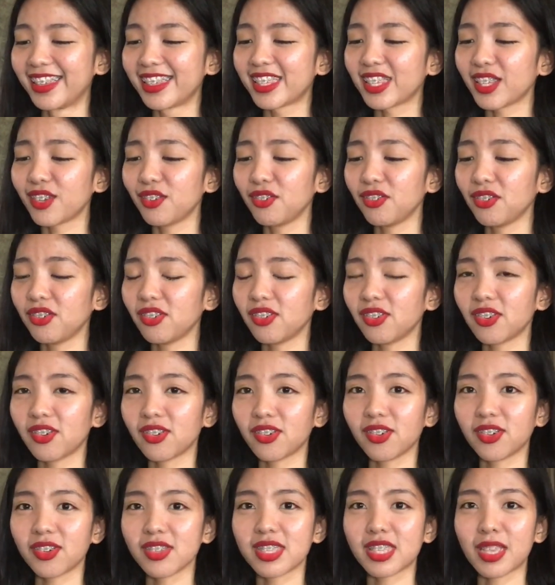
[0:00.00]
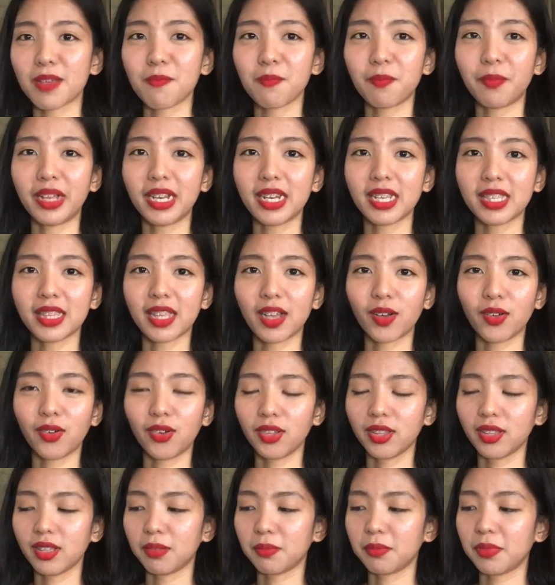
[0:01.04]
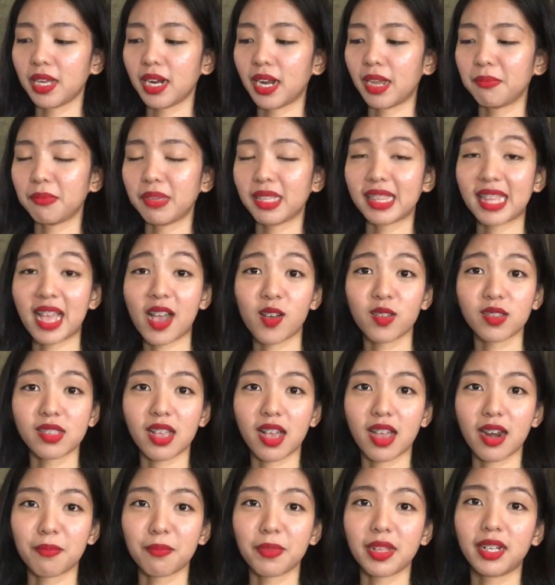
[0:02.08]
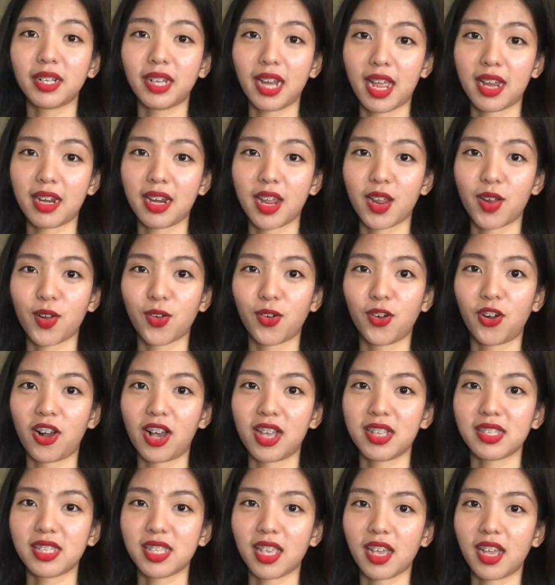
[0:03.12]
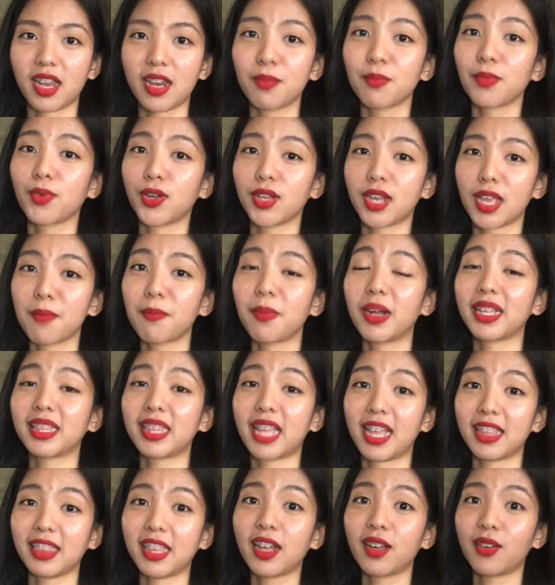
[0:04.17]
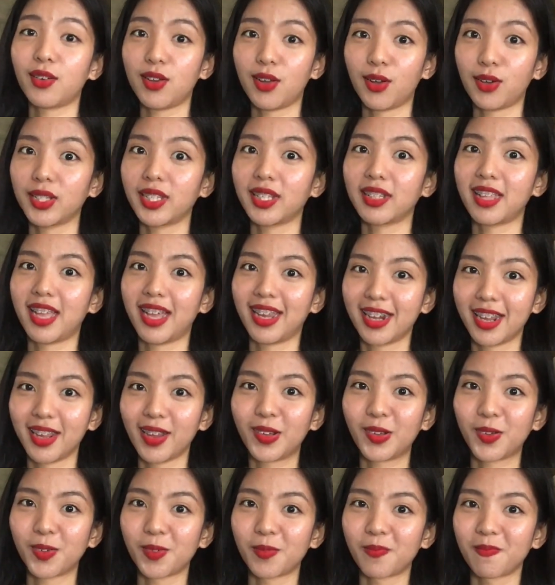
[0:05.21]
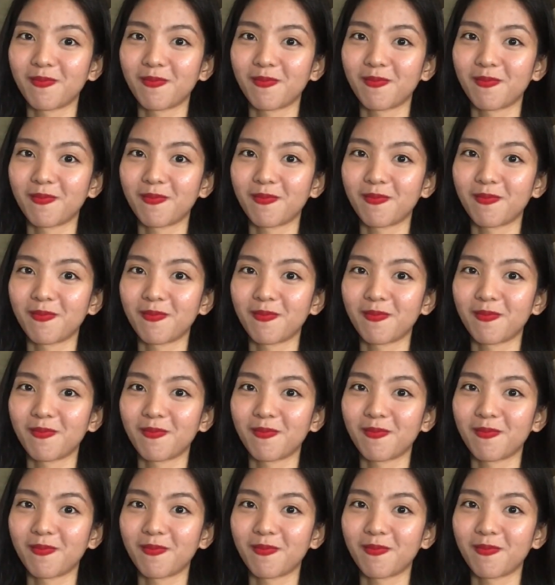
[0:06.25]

Siguro, sampalin ako ng maraming tao sa harap ng nanay ko kasi alam ko na ipagtatanggol ako ng nanay ko.